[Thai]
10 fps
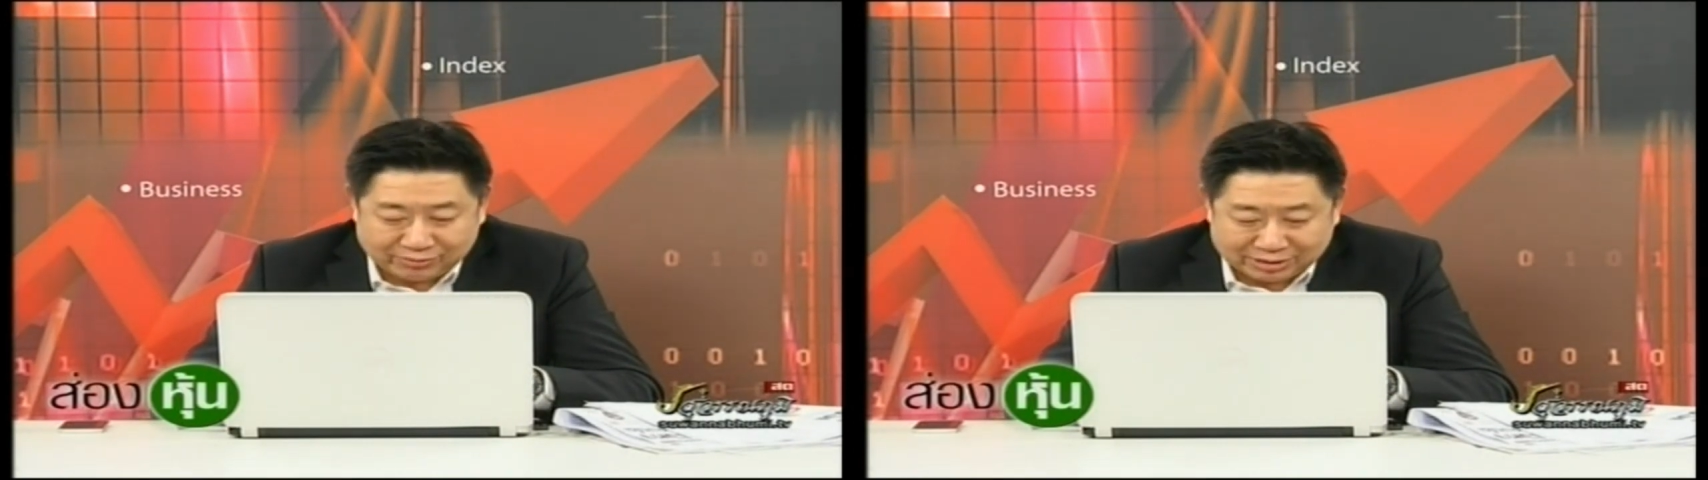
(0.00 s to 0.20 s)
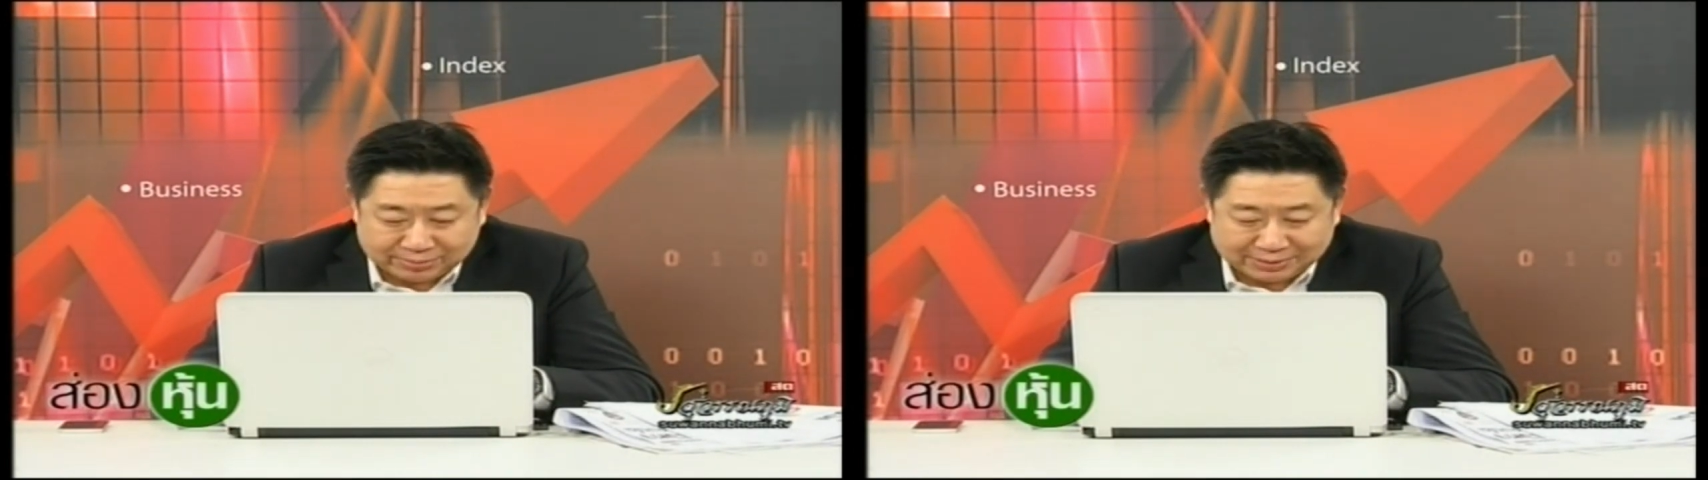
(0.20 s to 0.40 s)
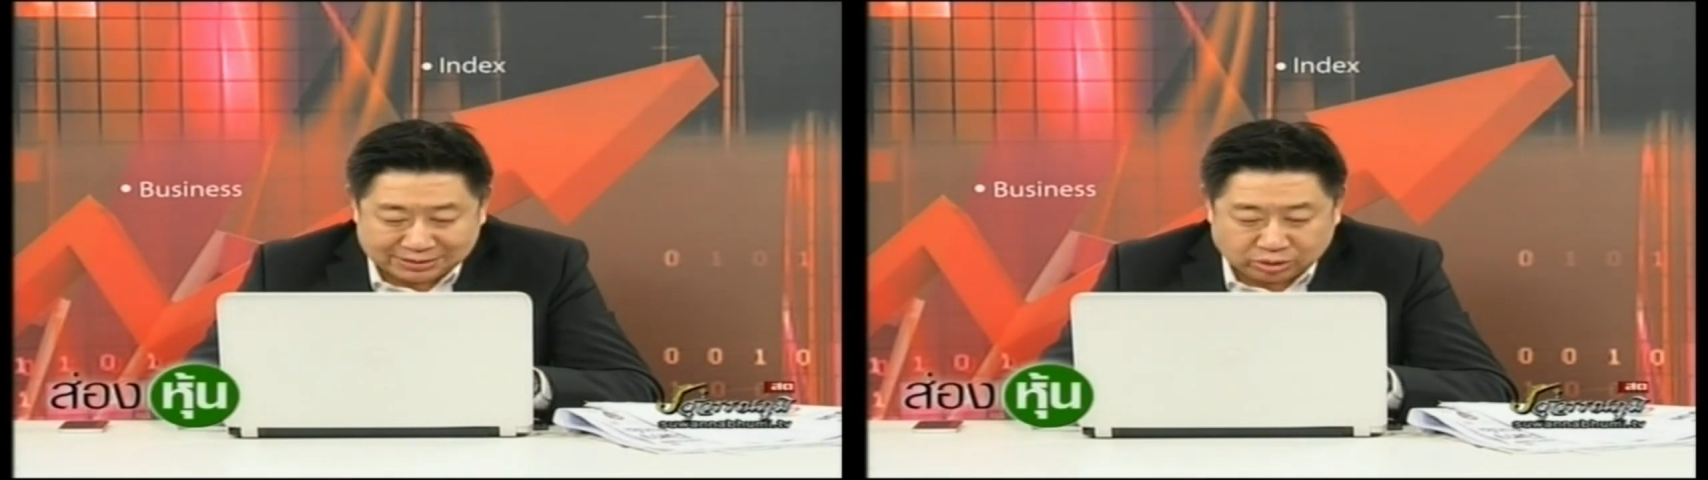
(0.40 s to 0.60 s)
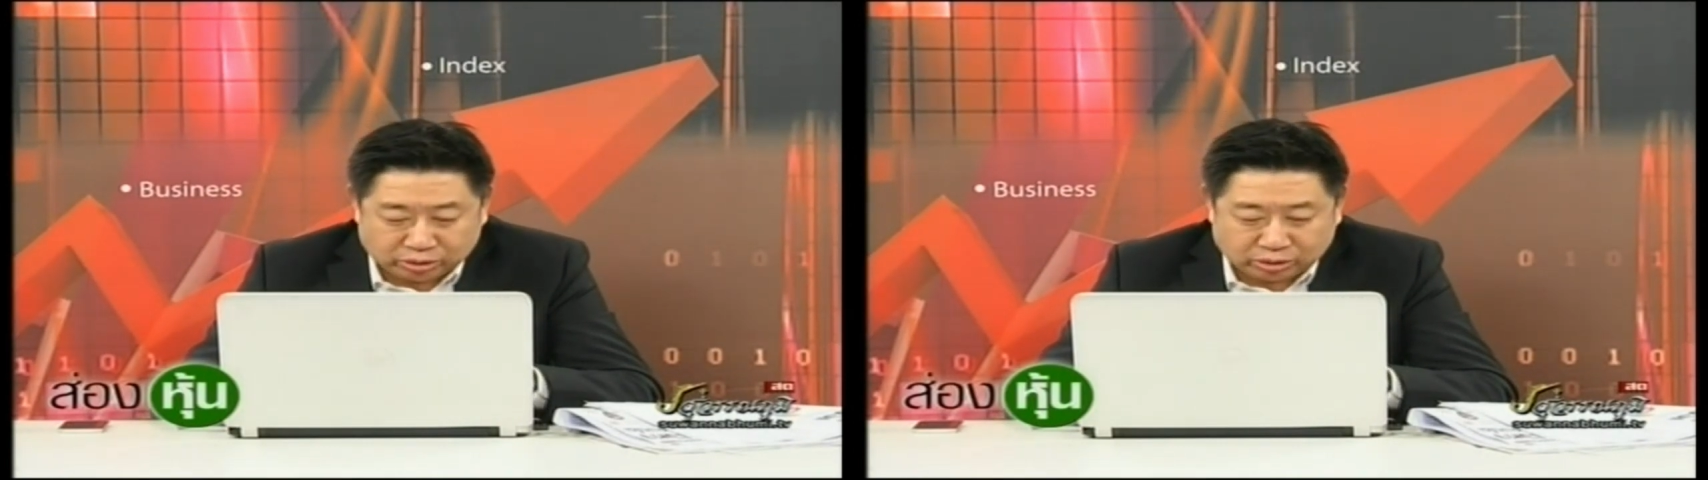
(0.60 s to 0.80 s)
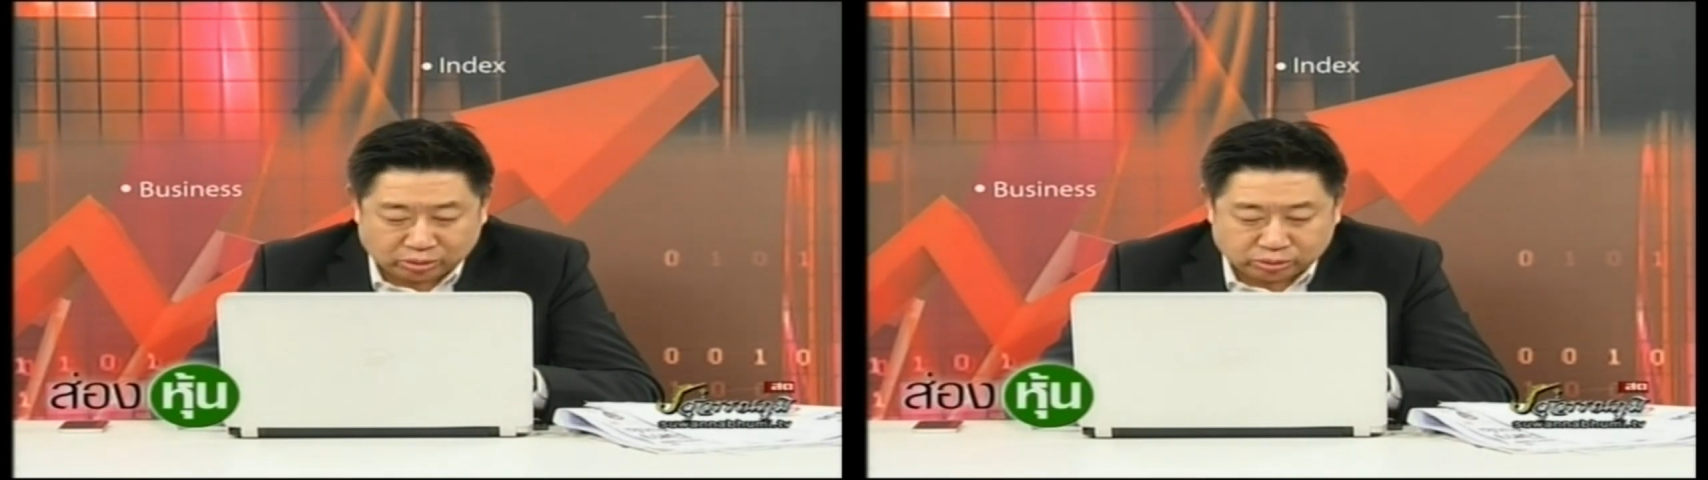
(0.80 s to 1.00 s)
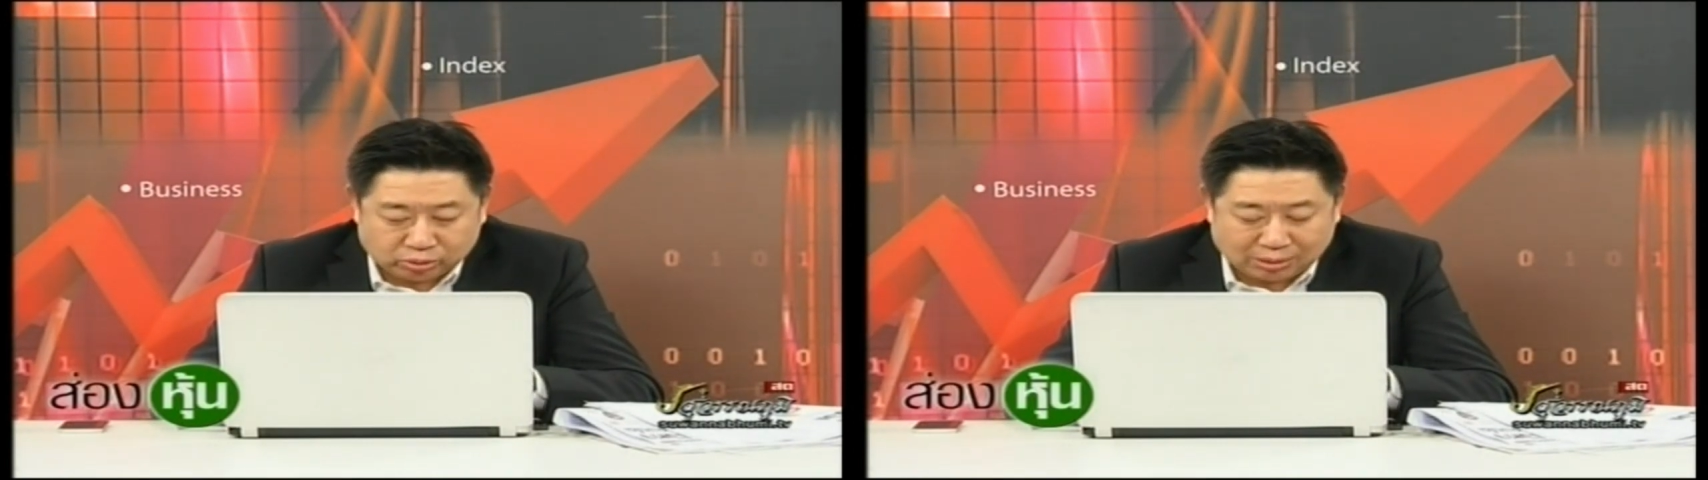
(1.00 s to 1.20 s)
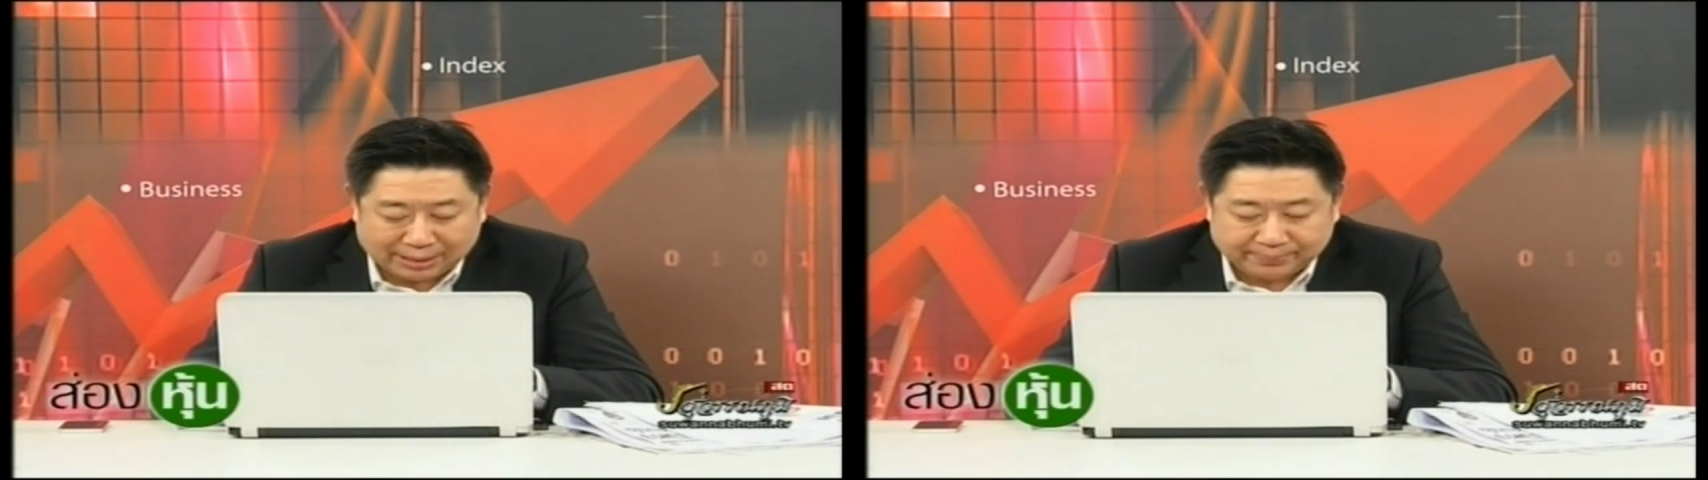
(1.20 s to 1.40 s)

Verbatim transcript: Investment สะกดตรงตัว